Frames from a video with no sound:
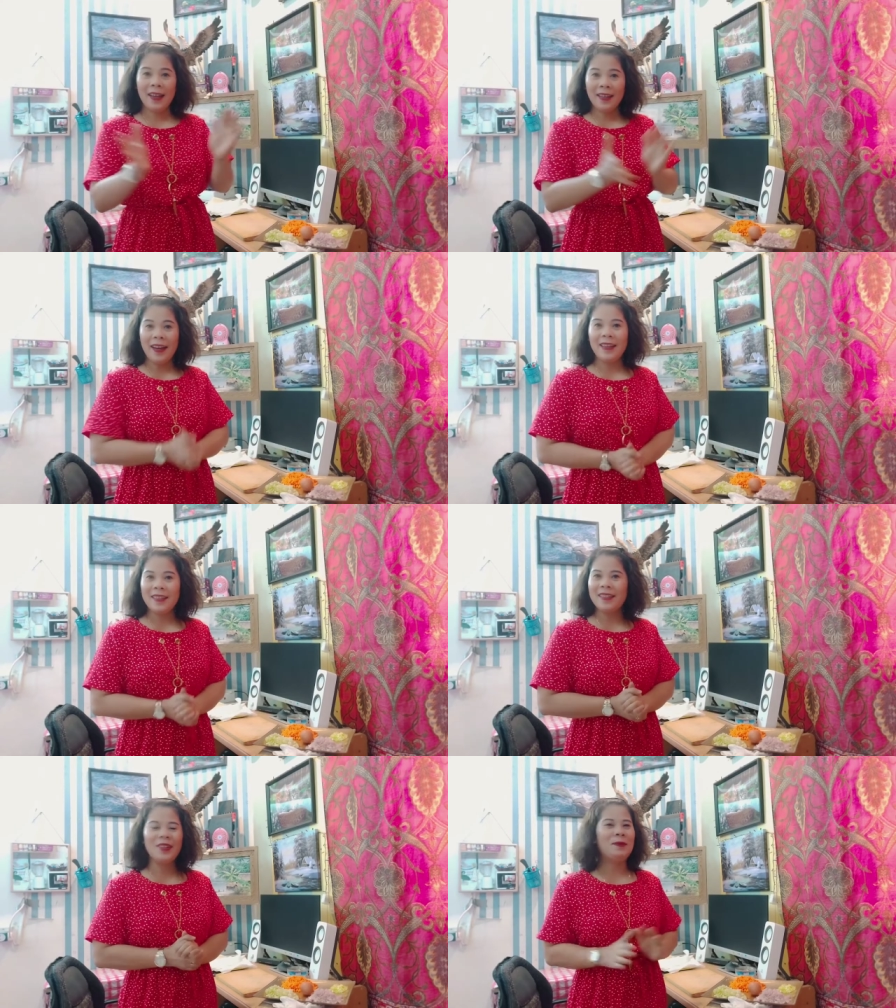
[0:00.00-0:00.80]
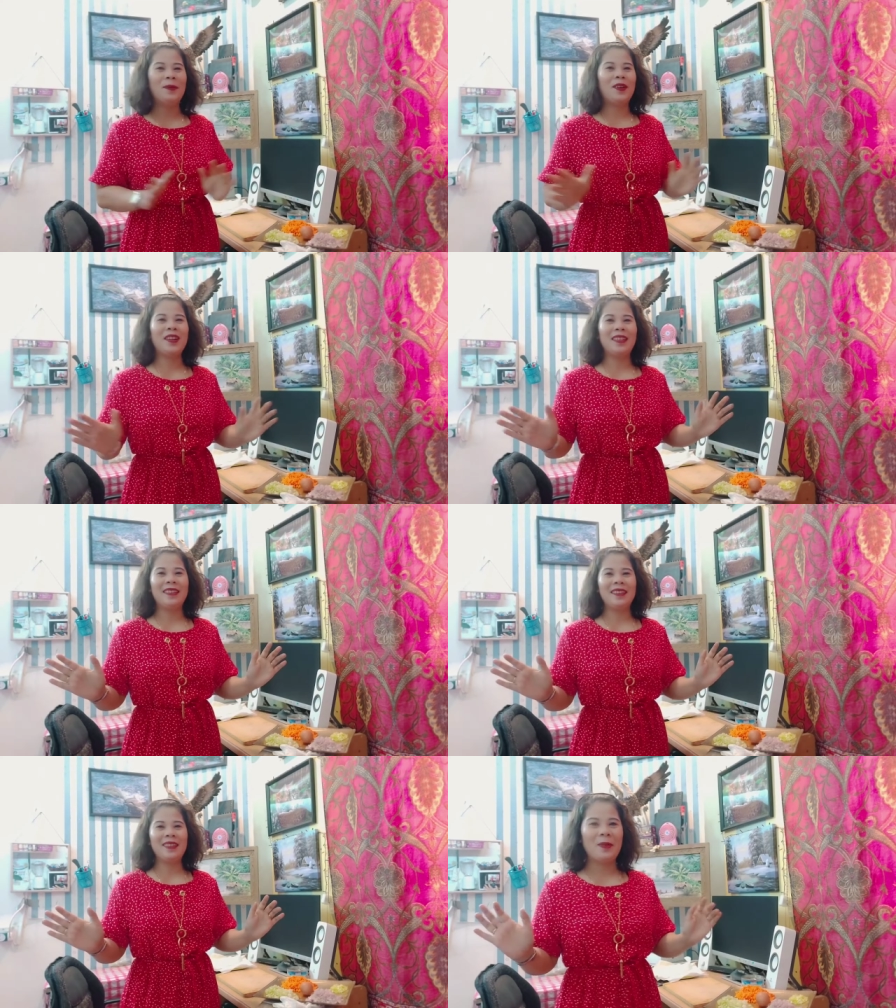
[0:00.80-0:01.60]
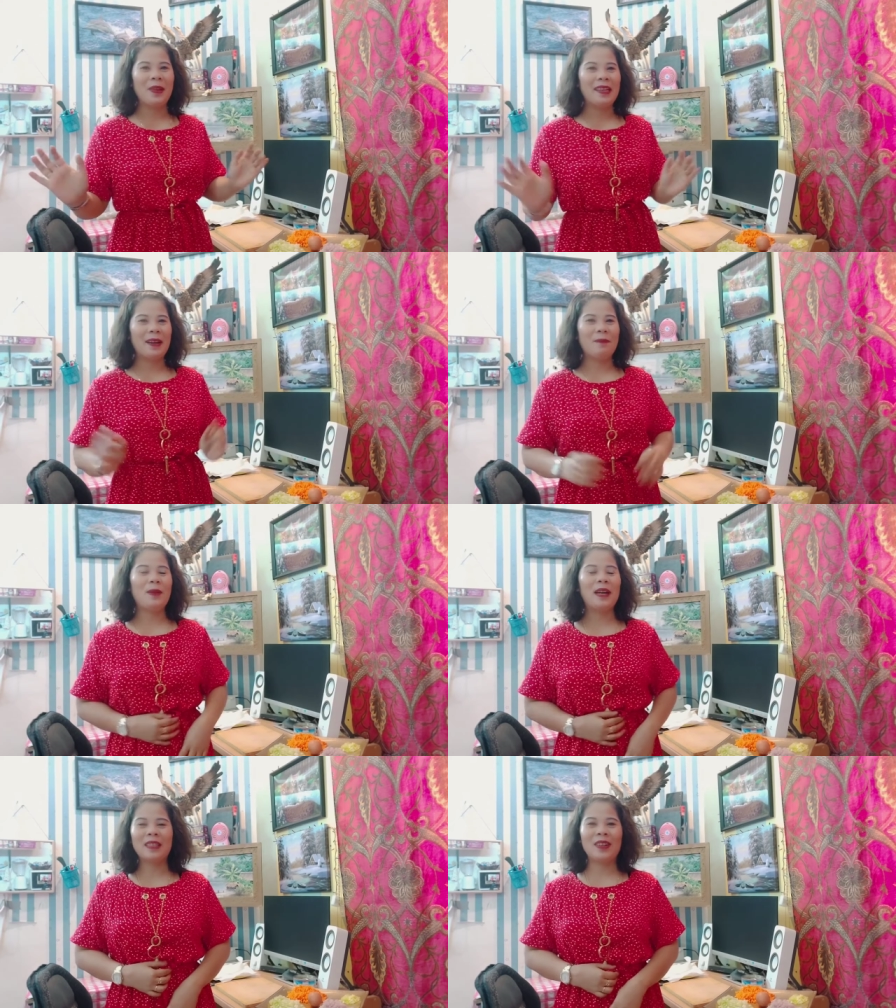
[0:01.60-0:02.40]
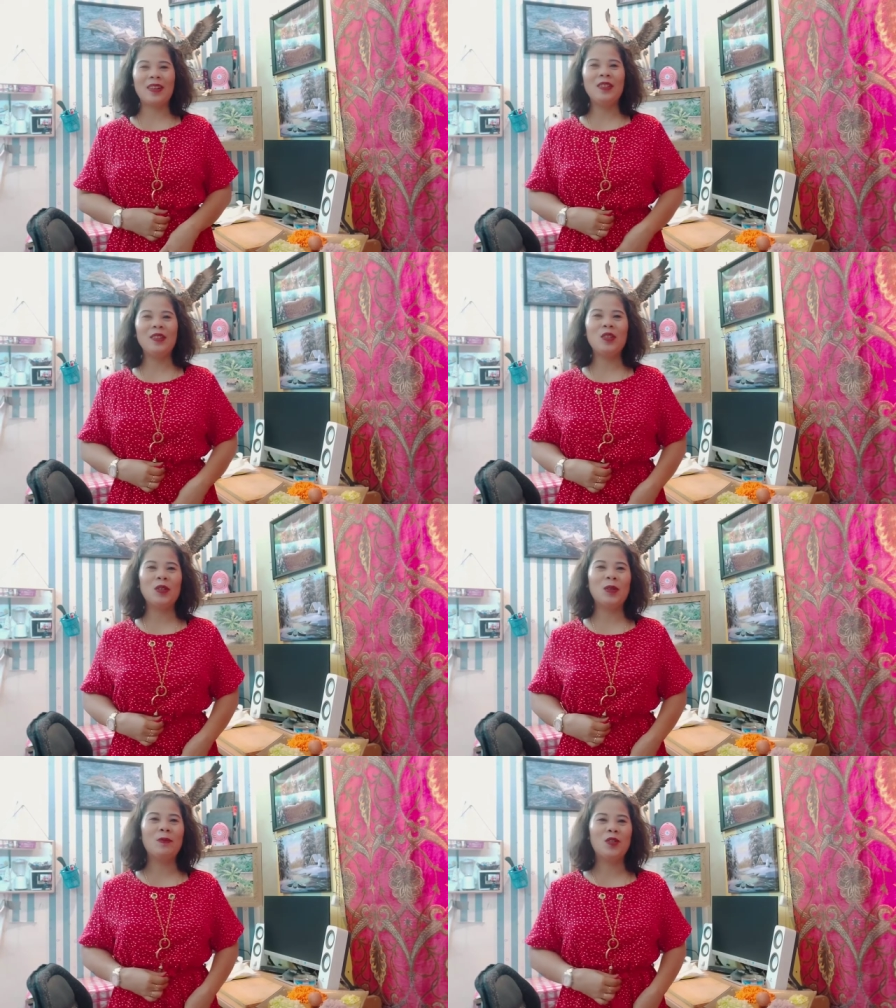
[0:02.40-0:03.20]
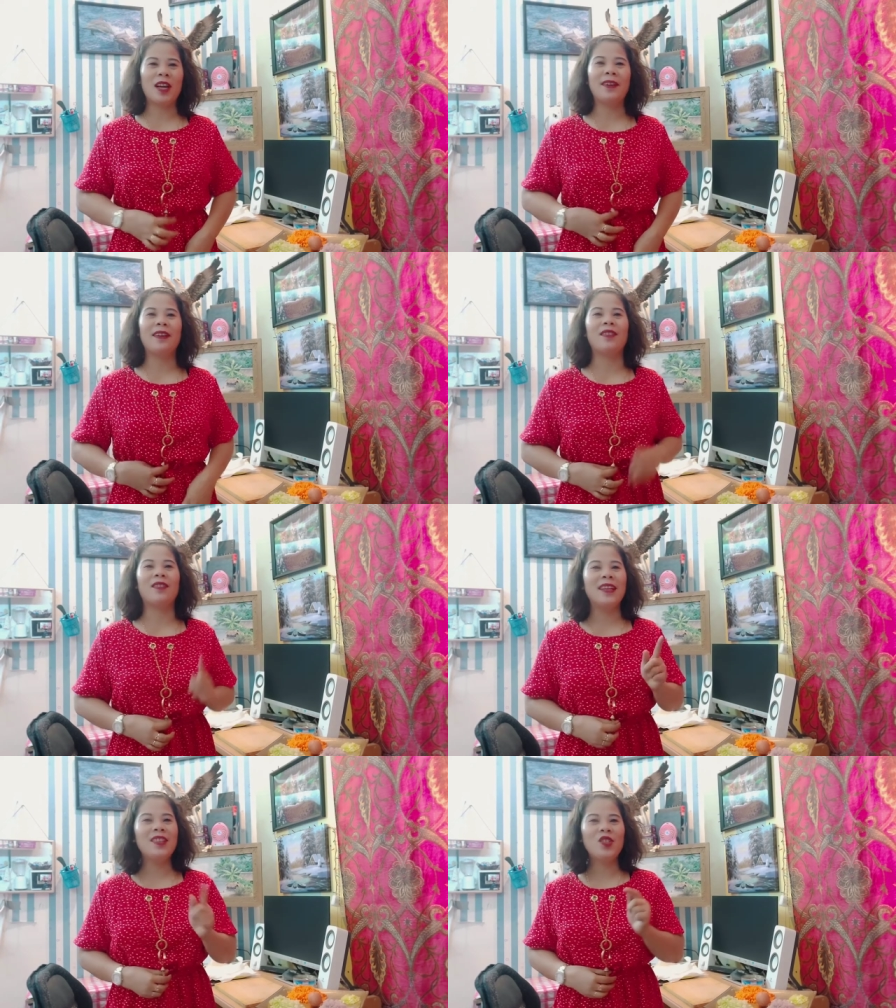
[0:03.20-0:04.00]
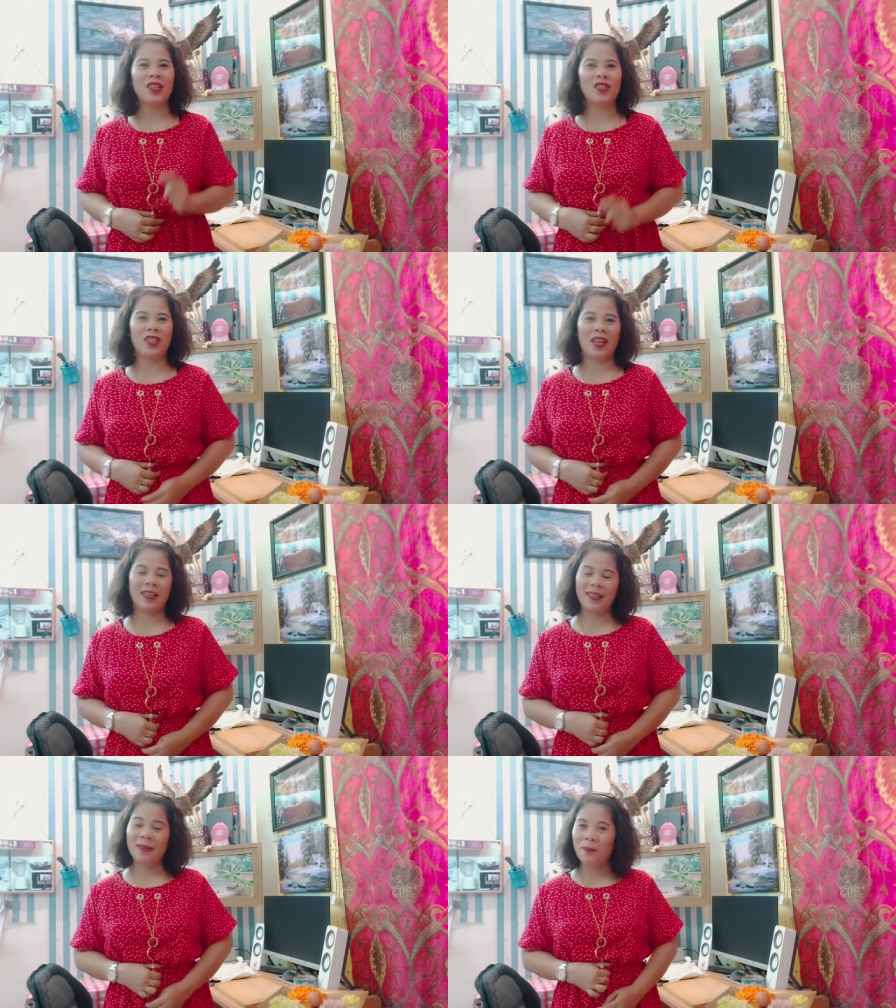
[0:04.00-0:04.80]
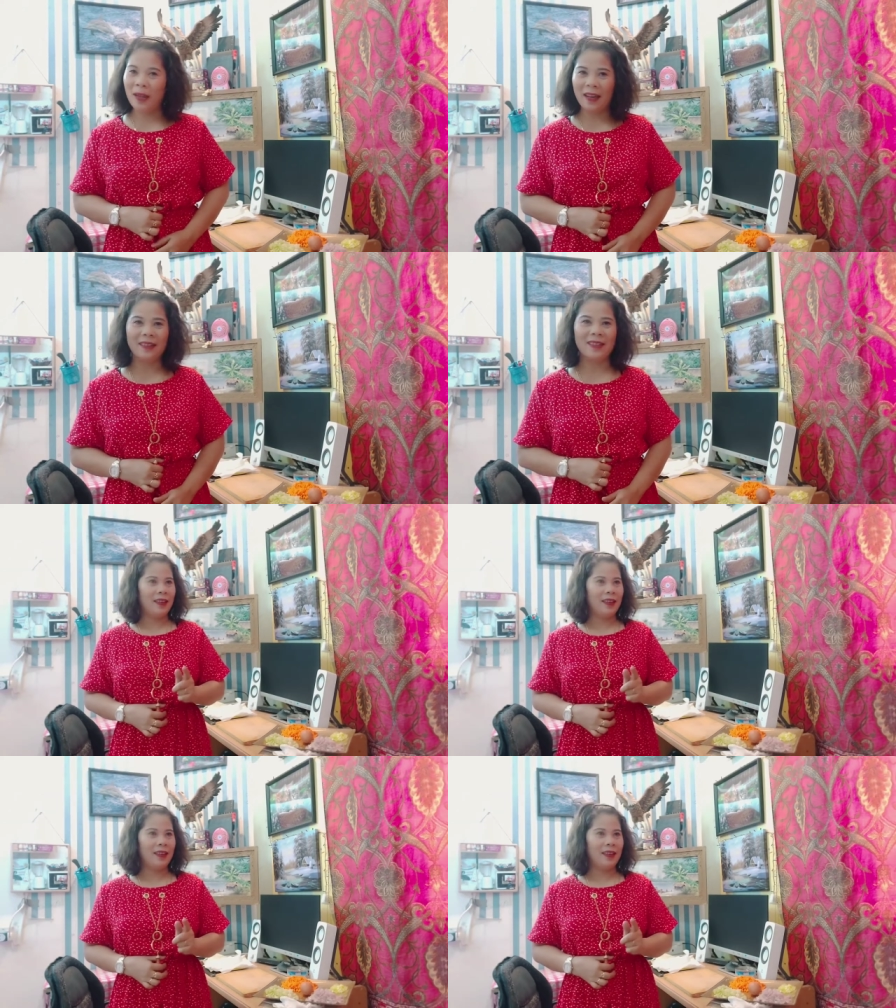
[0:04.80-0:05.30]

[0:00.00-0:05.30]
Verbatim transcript: Hi guys! Good morning! Welcome back to our YouTube channel, Rangel Channel Vlog.